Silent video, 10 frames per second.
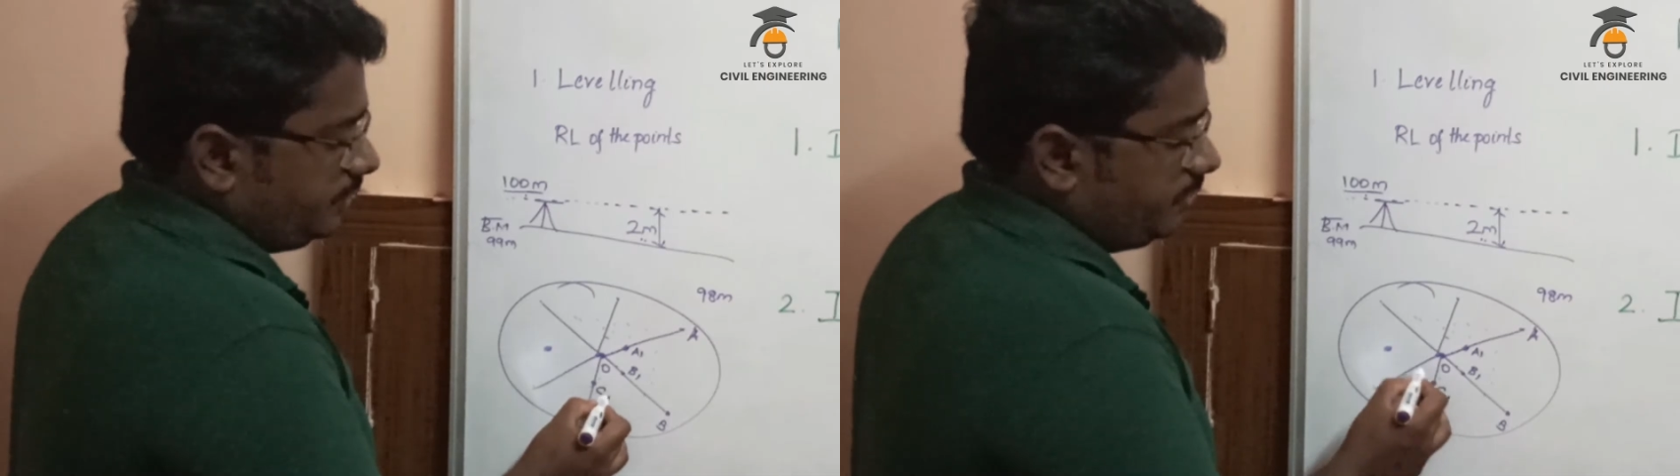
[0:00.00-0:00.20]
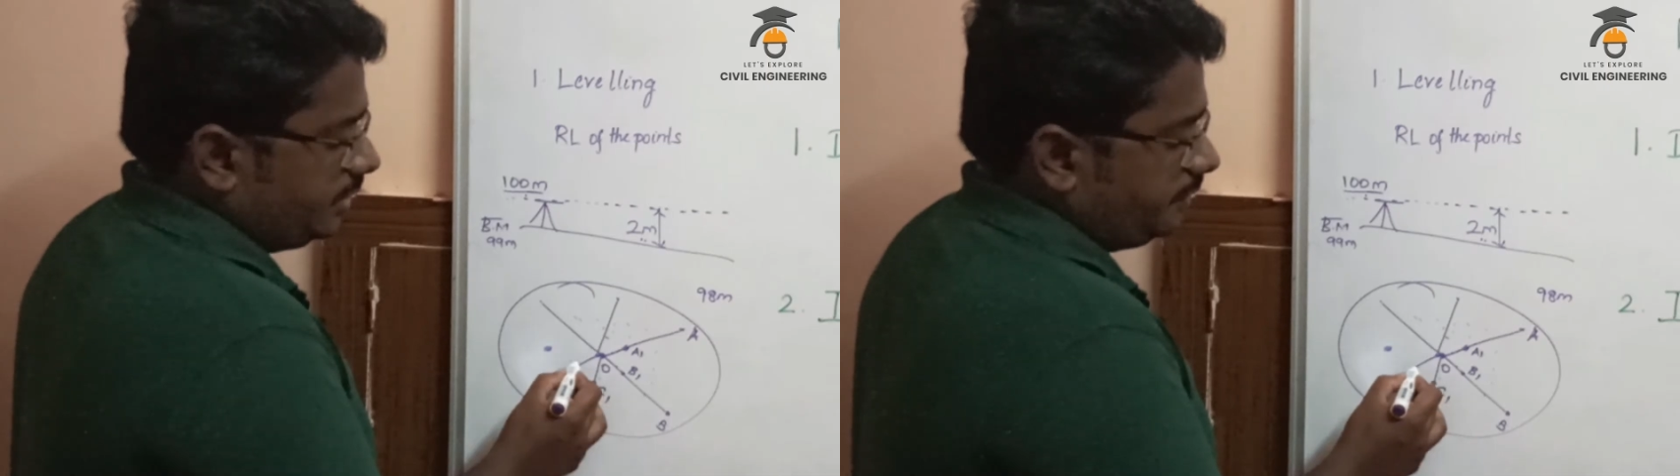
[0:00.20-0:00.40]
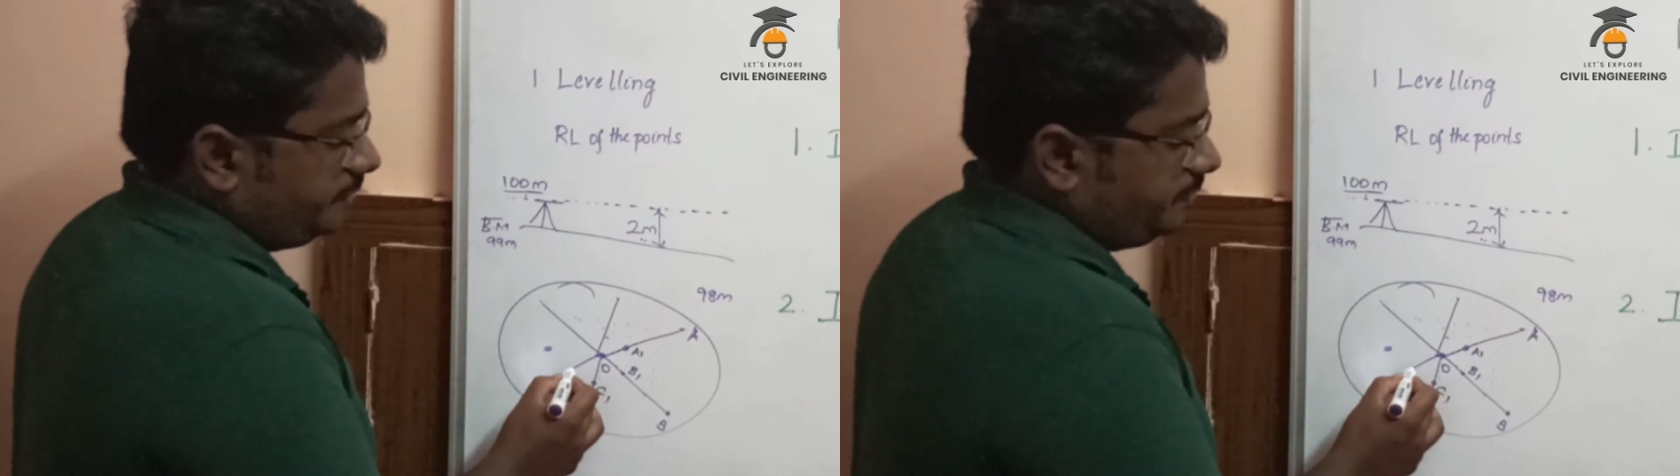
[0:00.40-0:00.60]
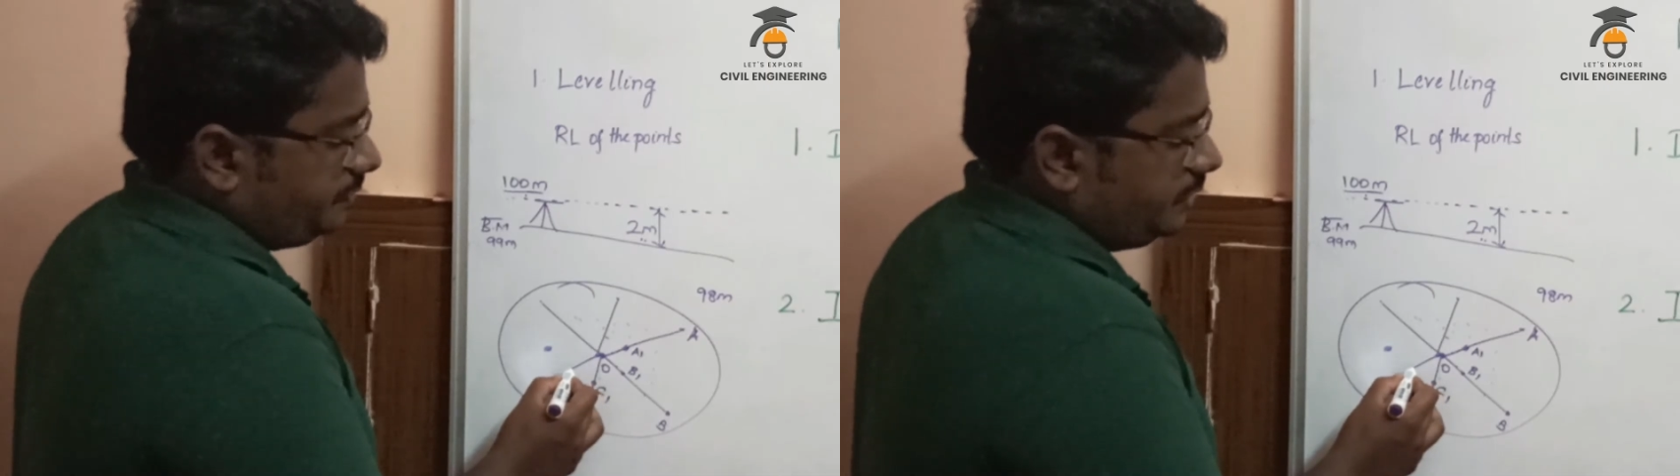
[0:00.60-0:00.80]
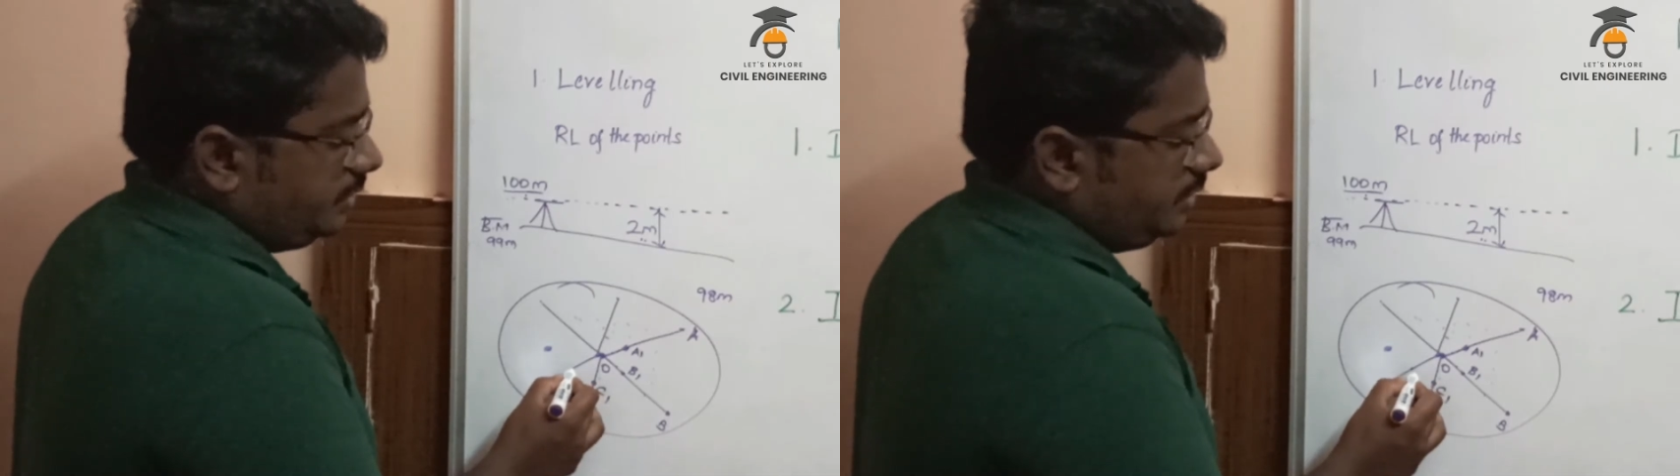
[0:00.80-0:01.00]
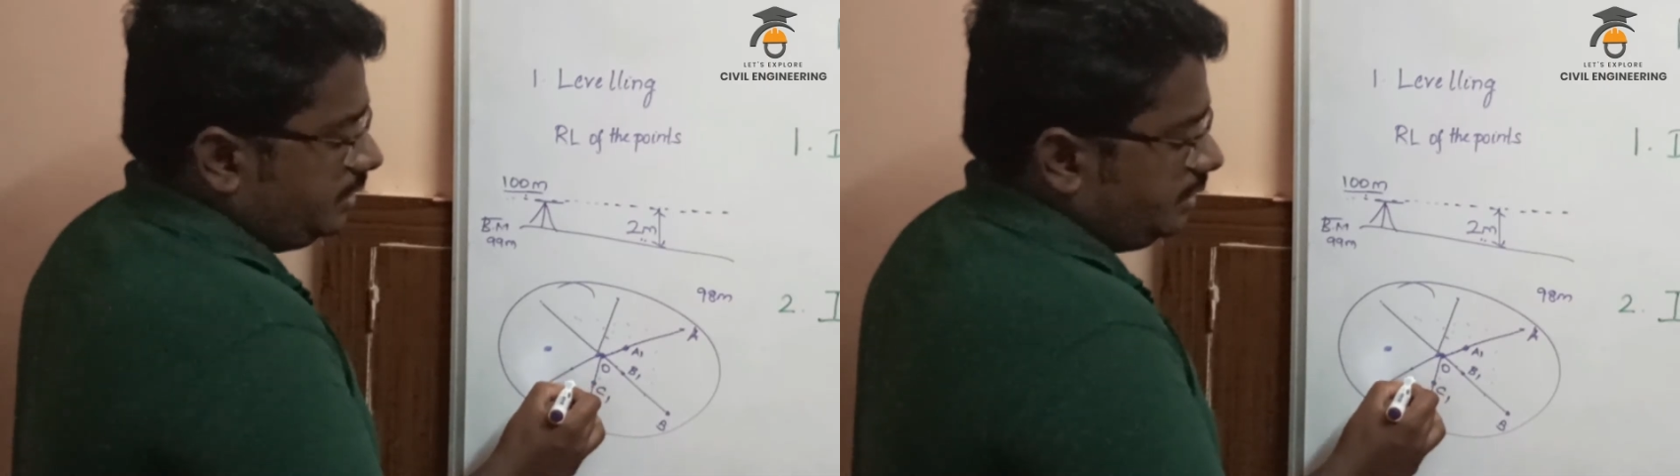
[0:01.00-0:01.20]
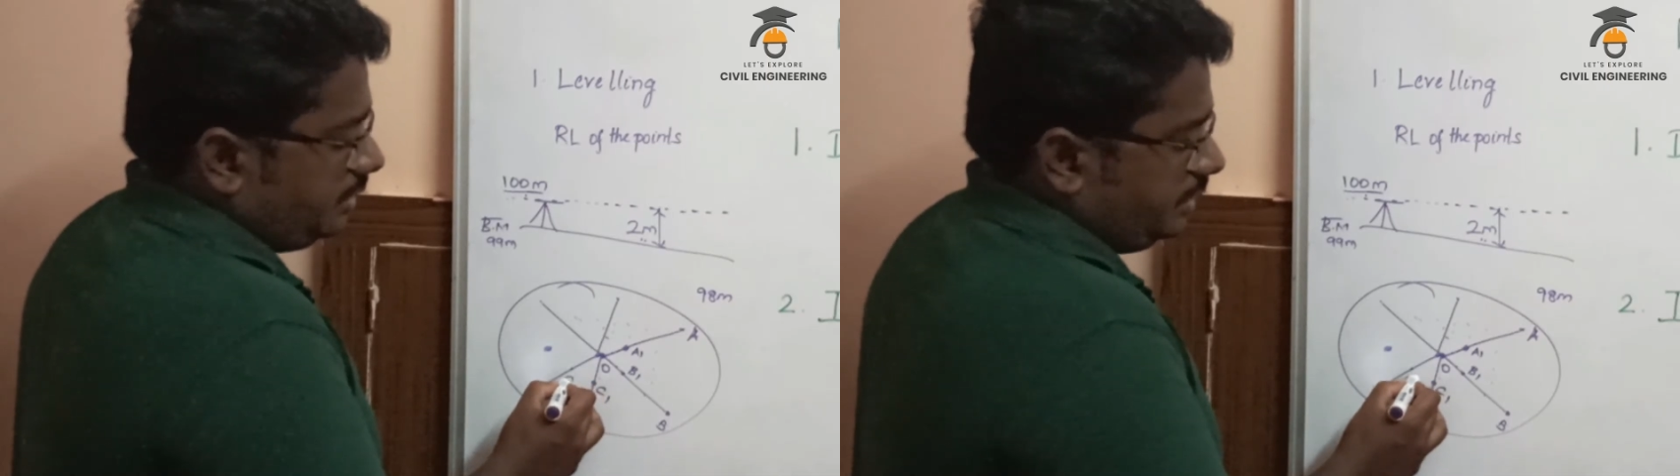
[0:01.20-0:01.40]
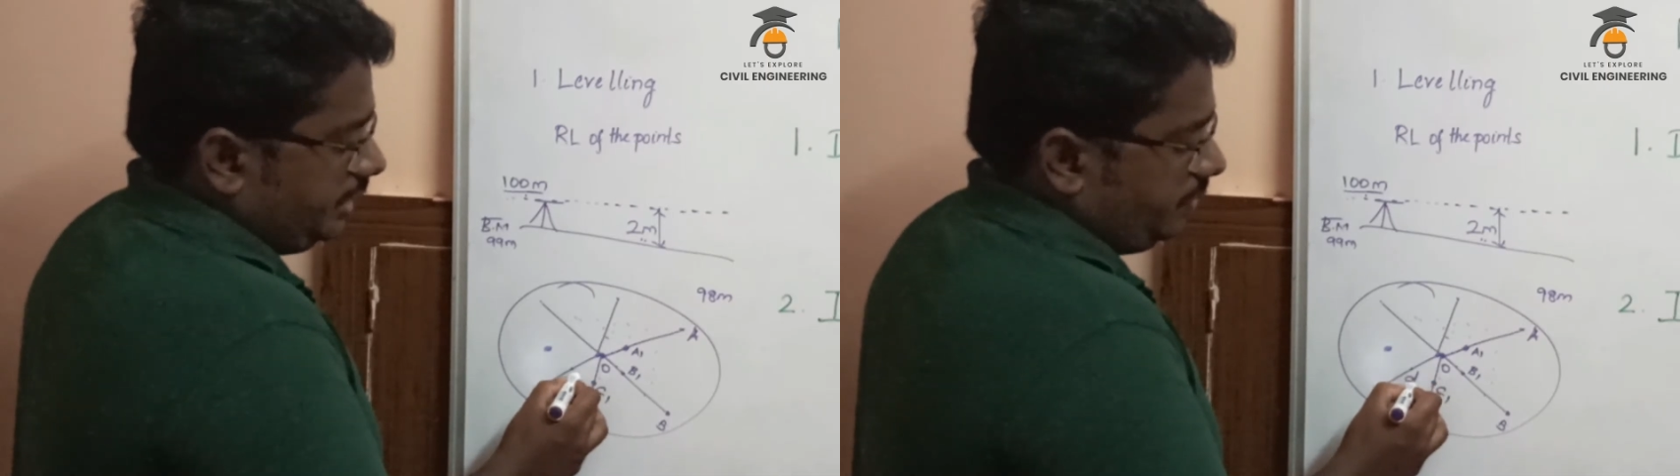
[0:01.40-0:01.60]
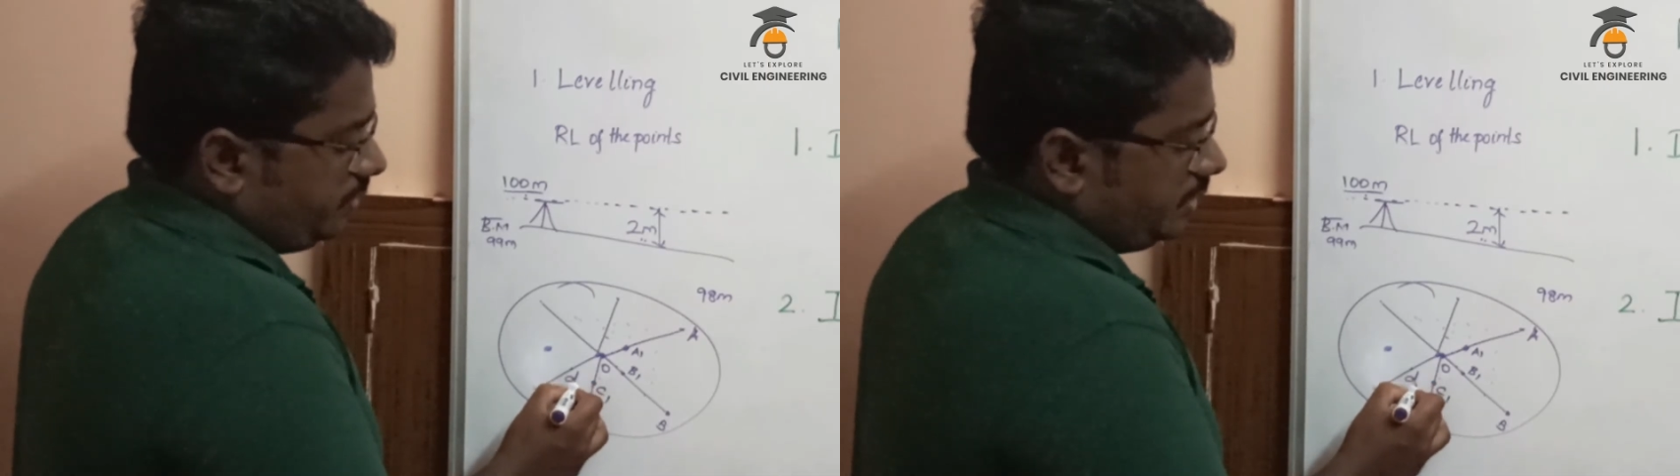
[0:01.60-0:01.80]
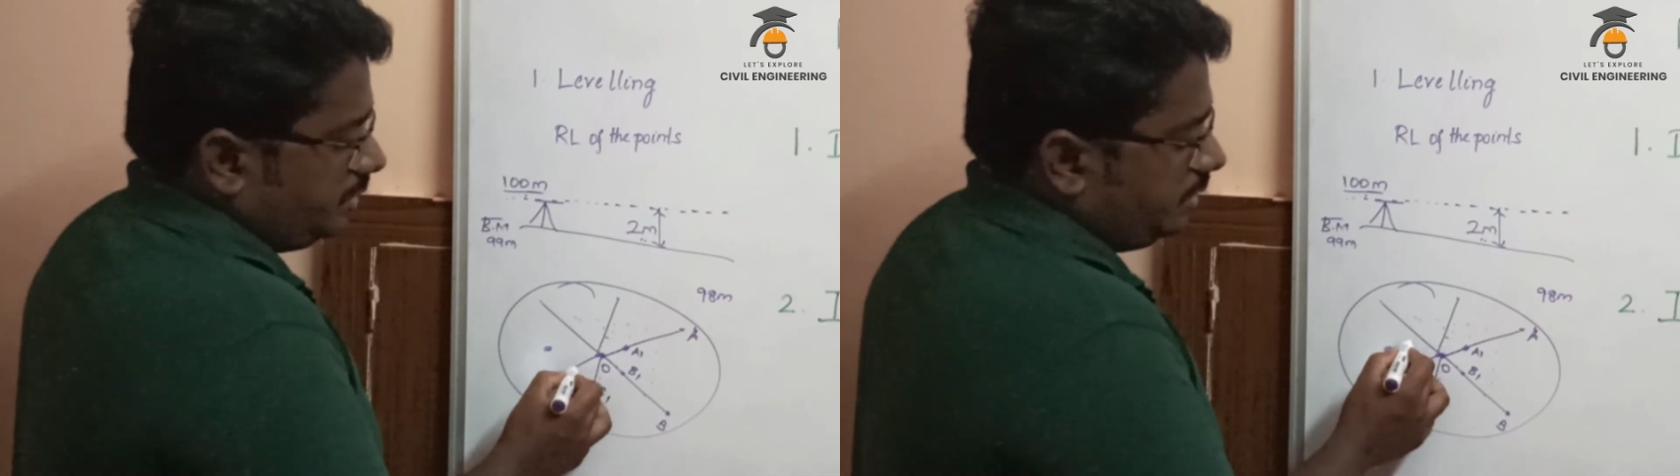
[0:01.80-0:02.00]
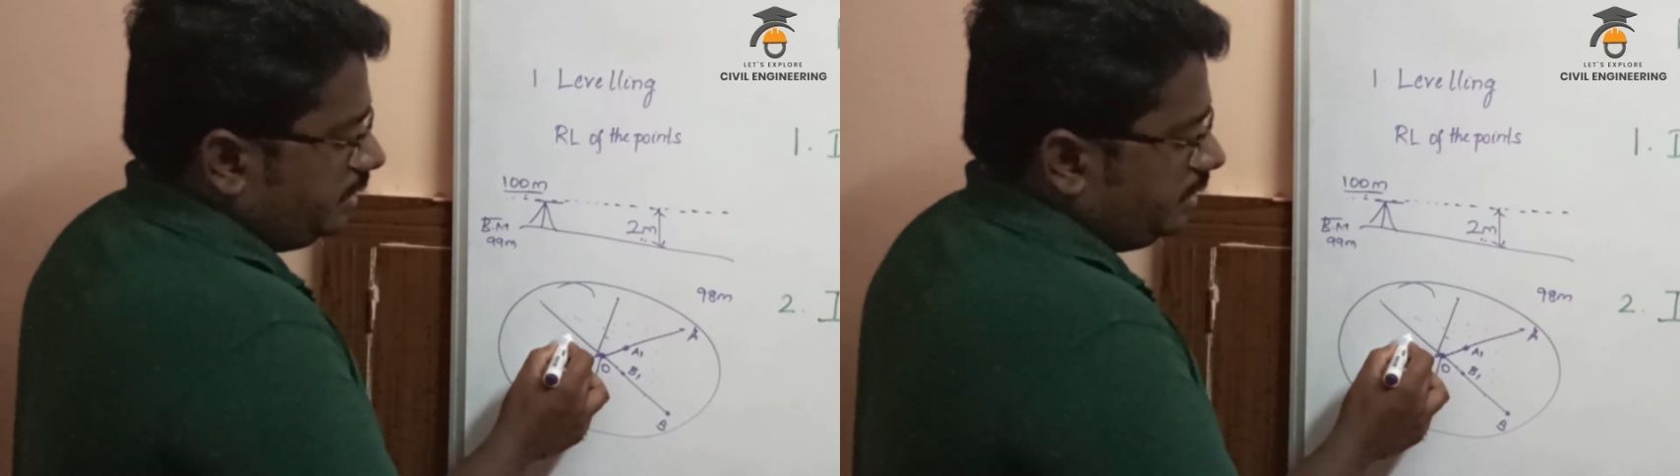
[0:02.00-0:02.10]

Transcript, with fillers: ஒன் டி ஒன்